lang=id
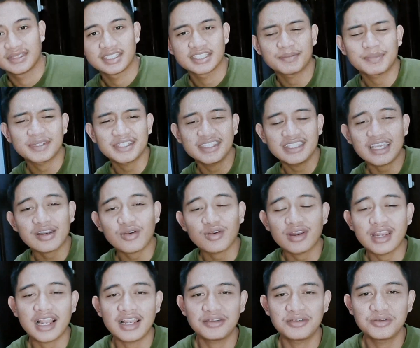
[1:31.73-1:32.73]
Sepertinya
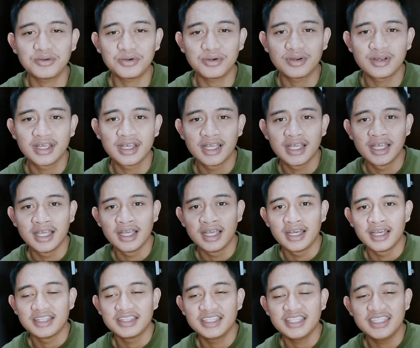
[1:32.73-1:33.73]
Ronaldo
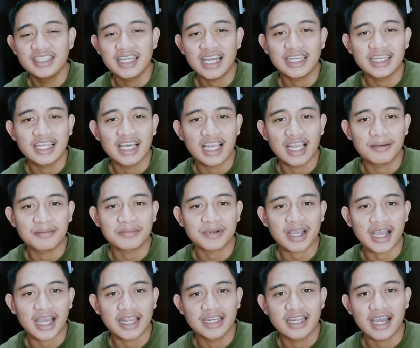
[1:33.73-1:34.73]
tidak dalam
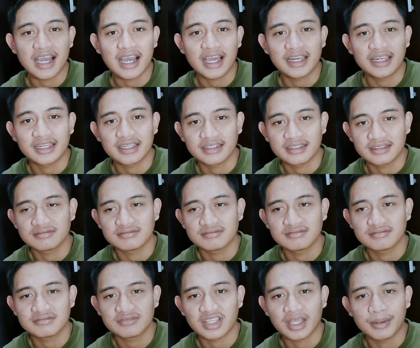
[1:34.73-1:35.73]
keadaan
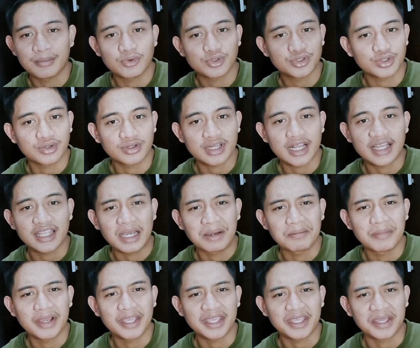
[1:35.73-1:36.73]
emosional yang
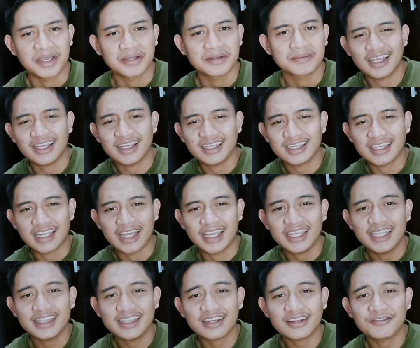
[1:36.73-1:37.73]
baik ya. Nah,
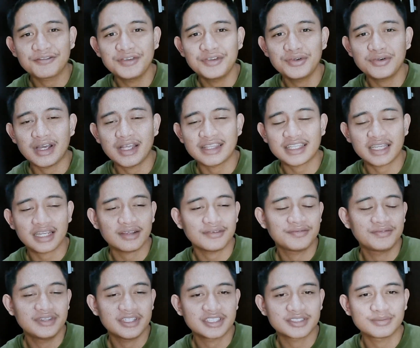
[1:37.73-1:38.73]
interview antara
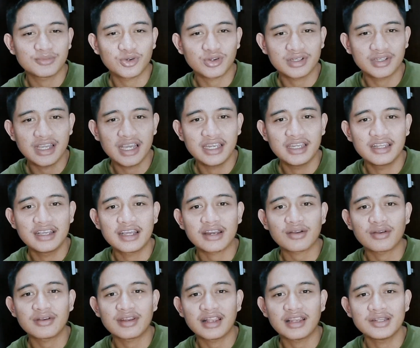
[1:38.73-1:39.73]
Fierce Morgan dengan
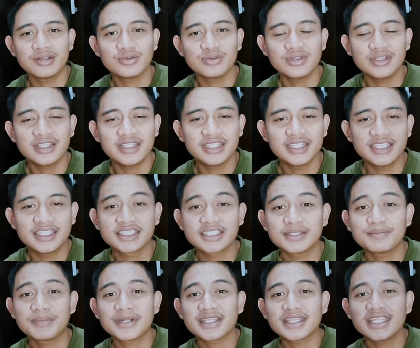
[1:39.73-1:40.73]
Ronaldo ini
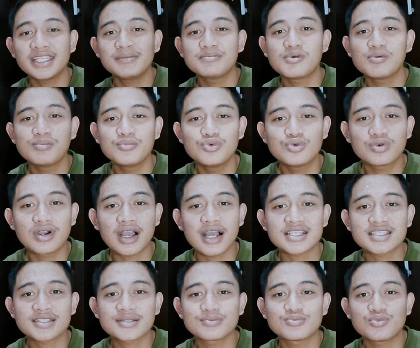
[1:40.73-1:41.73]
seperti
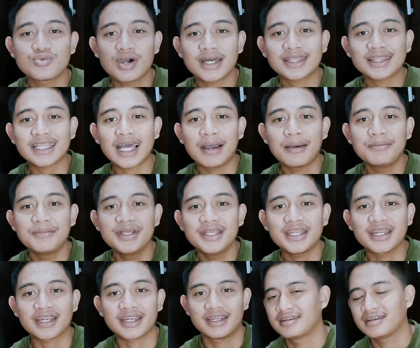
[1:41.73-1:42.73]
membuka semua
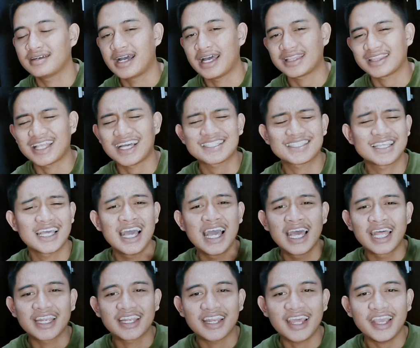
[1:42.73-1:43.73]
tabir atas
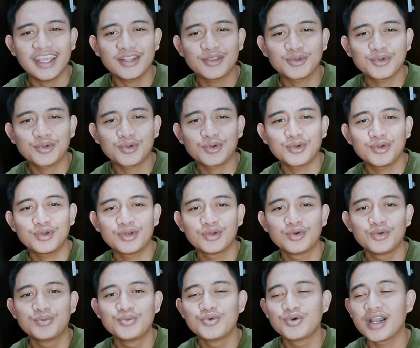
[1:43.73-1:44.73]
naik turun
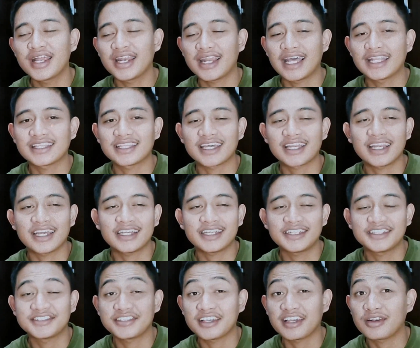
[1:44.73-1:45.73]
hubungan antara
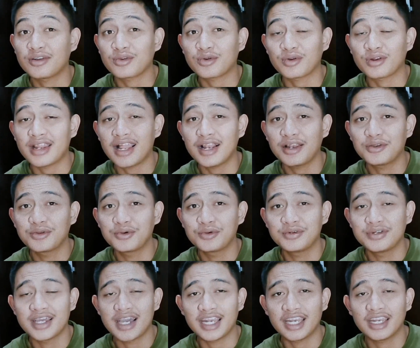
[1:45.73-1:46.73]
Cristiano Ronaldo
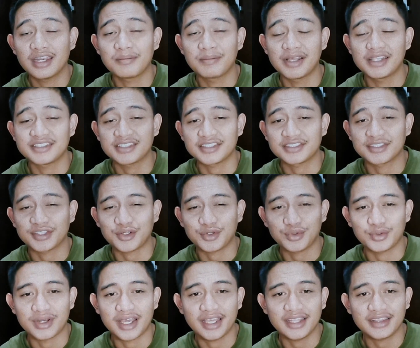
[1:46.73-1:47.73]
dan Manchester
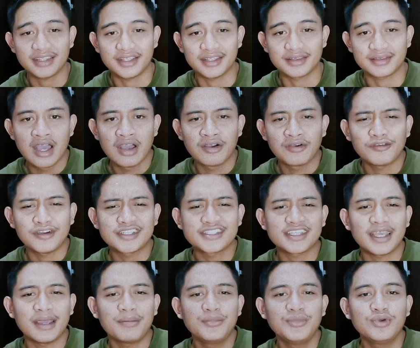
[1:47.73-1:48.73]
United. Fans
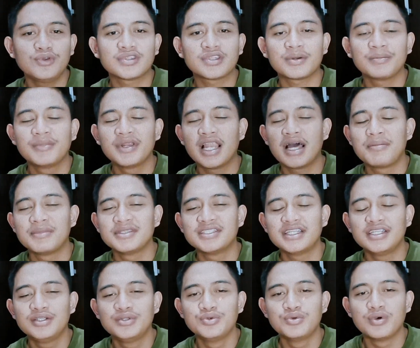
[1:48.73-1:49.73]
MU terbelah
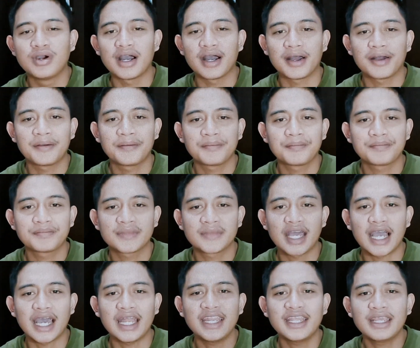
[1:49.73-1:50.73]
menjadi dua.
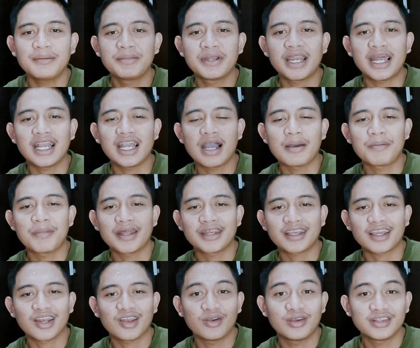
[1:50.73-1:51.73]
Ada yang beranggapan
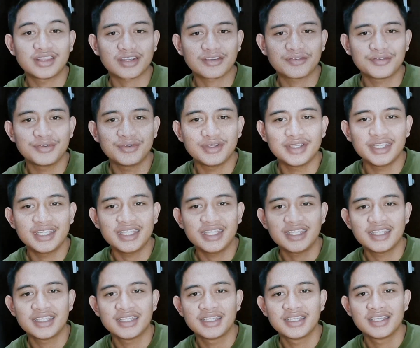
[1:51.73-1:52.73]
kalau interview
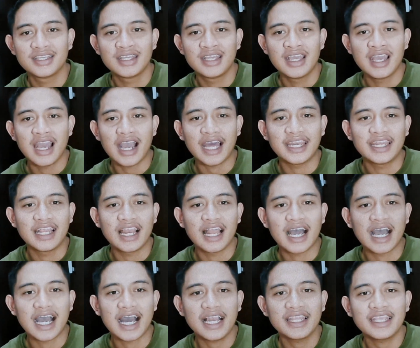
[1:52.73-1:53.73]
ini adalah
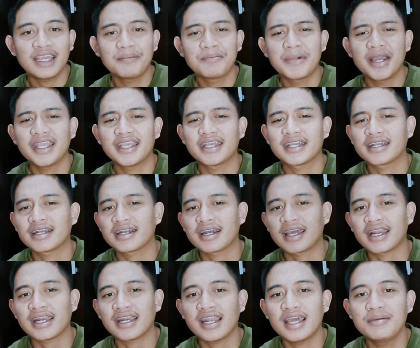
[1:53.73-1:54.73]
hal yang baik
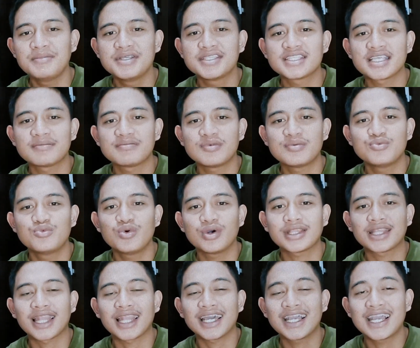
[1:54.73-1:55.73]
karena bisa
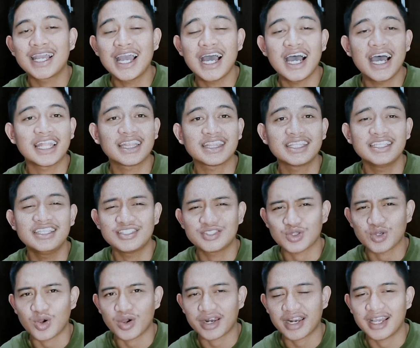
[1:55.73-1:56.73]
membuat lega hati
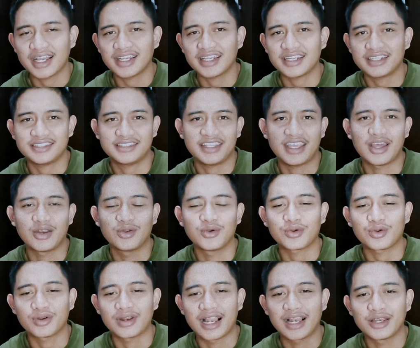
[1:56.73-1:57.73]
seorang Cristiano
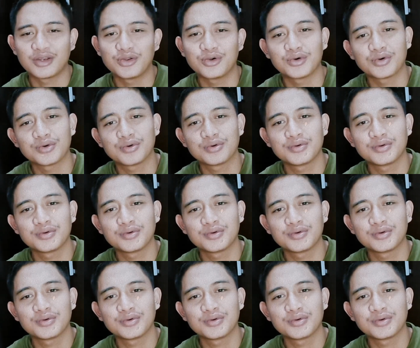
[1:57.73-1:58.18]
Ronaldo.